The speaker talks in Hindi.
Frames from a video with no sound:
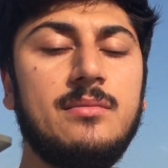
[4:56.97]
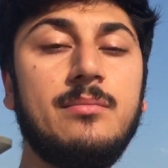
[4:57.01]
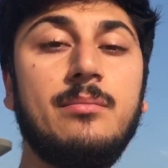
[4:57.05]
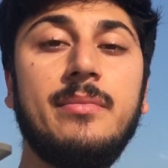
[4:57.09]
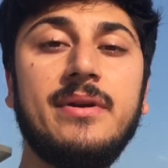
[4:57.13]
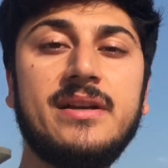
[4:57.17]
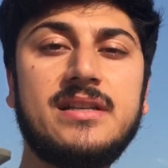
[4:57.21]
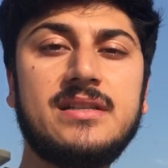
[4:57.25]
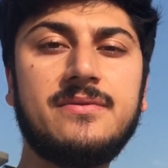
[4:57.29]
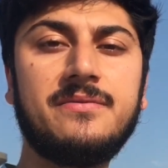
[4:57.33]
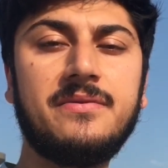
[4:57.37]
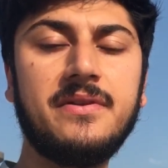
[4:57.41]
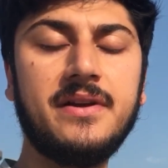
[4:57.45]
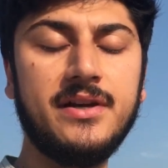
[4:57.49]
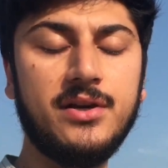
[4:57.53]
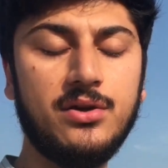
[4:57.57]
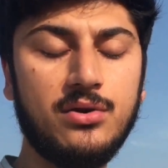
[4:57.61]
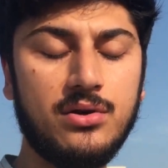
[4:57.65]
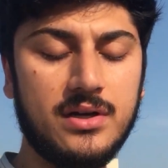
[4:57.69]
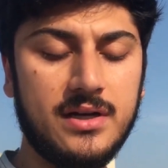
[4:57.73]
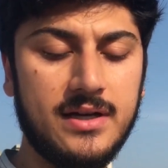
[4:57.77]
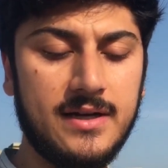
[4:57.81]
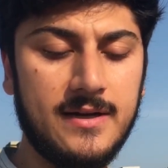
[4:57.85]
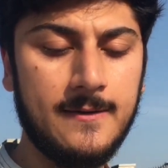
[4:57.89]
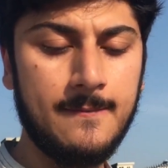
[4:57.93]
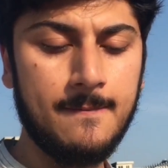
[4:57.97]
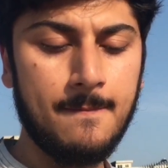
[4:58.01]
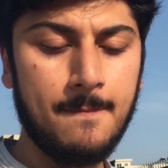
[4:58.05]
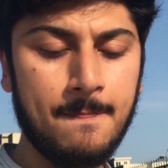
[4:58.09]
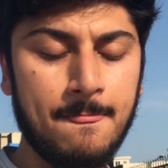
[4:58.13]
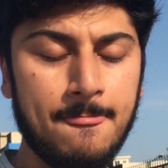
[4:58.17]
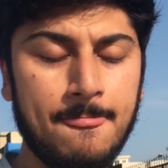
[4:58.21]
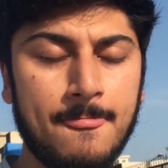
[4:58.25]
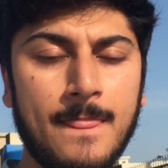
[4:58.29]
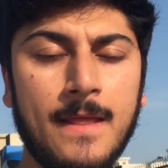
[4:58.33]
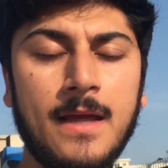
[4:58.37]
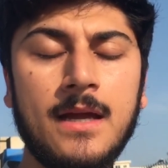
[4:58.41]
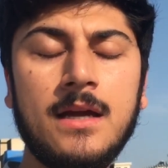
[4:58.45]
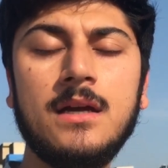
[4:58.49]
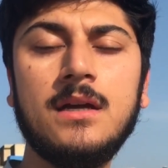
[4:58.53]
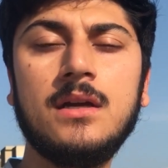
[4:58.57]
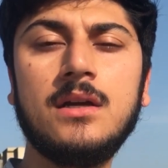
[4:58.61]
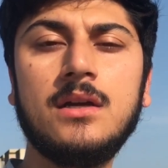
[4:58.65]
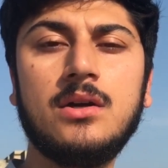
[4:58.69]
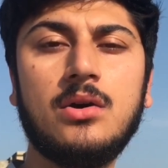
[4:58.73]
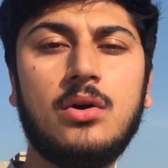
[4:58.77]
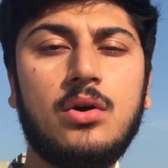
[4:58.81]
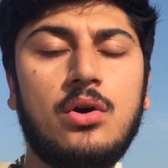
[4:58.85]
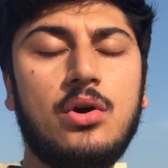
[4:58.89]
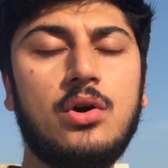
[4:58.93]
मिक्स फीड हो गया
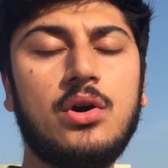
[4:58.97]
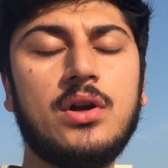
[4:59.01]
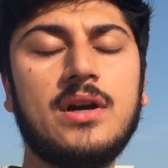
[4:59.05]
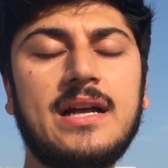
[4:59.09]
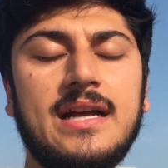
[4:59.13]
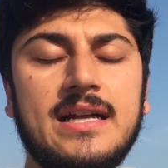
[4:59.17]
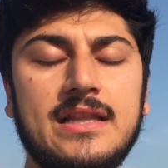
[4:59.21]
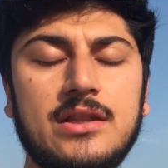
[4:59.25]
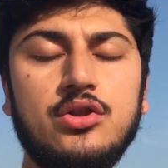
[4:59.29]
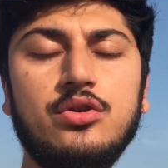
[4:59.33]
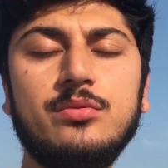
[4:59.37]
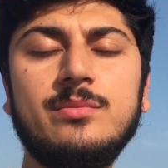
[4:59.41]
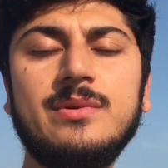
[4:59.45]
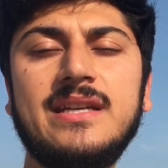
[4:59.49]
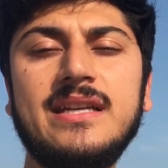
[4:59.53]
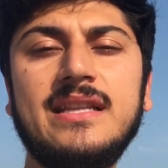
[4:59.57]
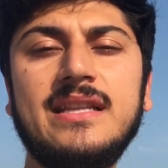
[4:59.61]
और गंदम के